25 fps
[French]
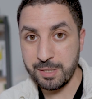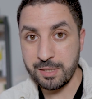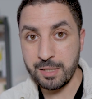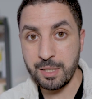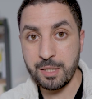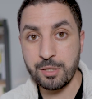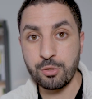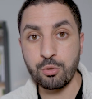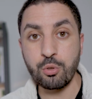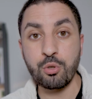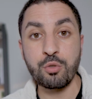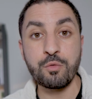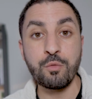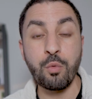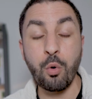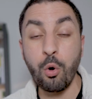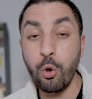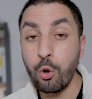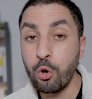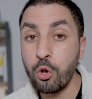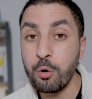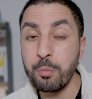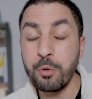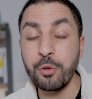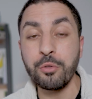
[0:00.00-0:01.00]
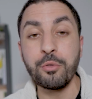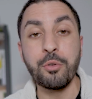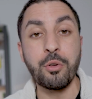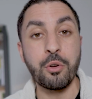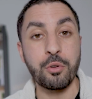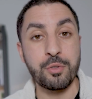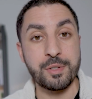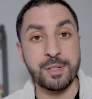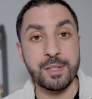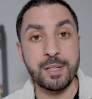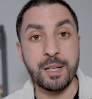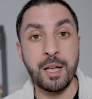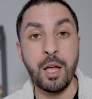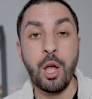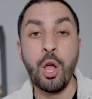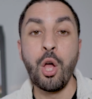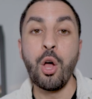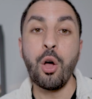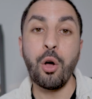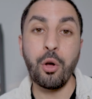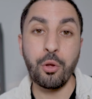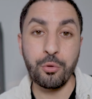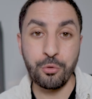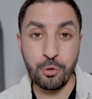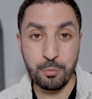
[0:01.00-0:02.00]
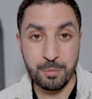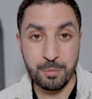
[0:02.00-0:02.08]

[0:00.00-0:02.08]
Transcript: business que je vous recommande de lancer en